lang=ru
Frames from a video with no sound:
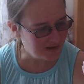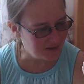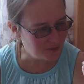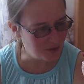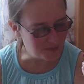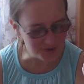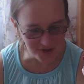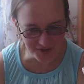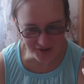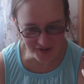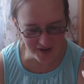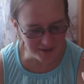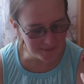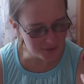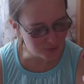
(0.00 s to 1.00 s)
Общая
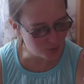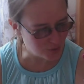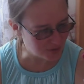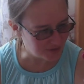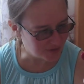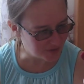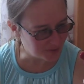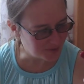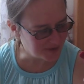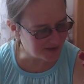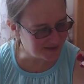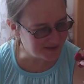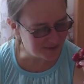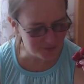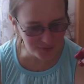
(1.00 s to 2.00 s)
такая подружка детства
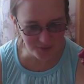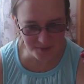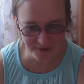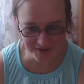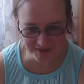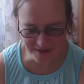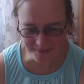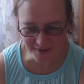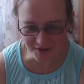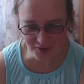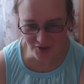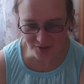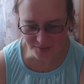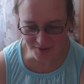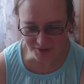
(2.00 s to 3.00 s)
Настя. Ну в смысле там нас
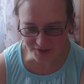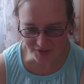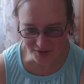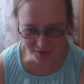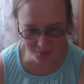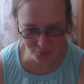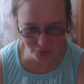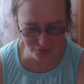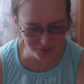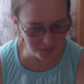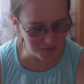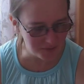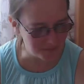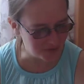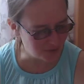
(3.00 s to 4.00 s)
четверо таких девчонок
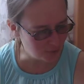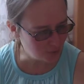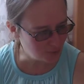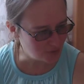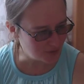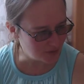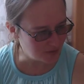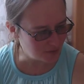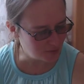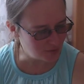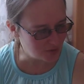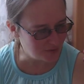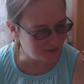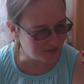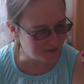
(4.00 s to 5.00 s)
было вместе дружили,
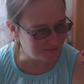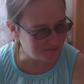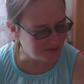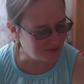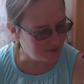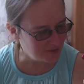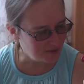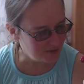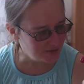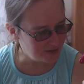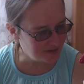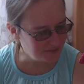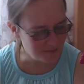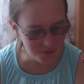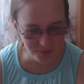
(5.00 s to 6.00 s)
короче говоря.
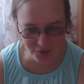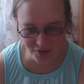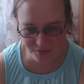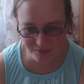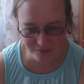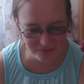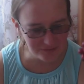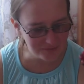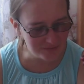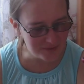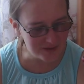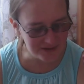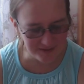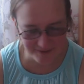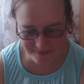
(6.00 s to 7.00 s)
И, в общем,
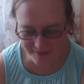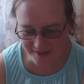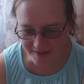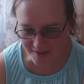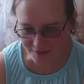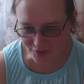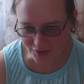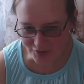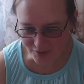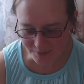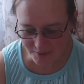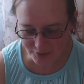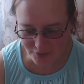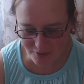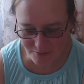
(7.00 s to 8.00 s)
боярышник.
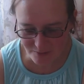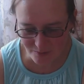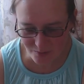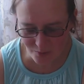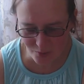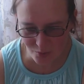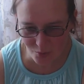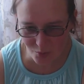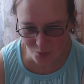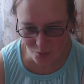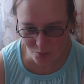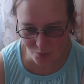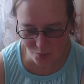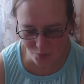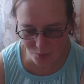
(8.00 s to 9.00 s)
Потом
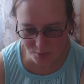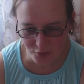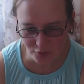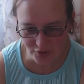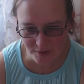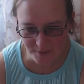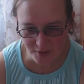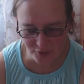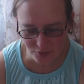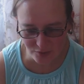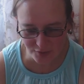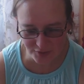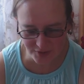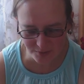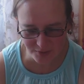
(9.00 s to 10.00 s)
в прошлом году,
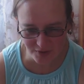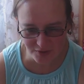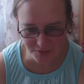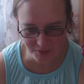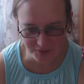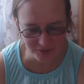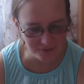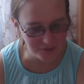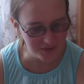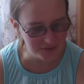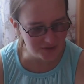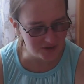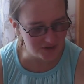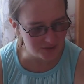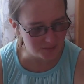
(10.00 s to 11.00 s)
вот собираюсь в эти
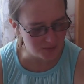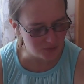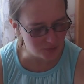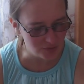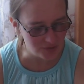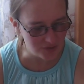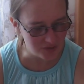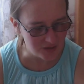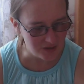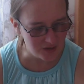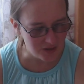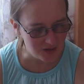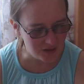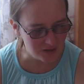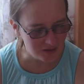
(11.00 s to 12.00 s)
выходные, если получится,
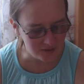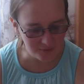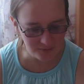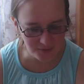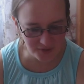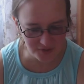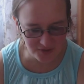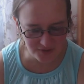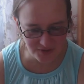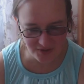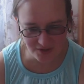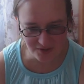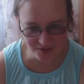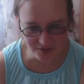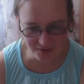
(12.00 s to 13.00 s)
в Идры
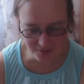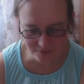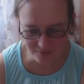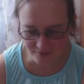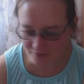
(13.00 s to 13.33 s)
съездить.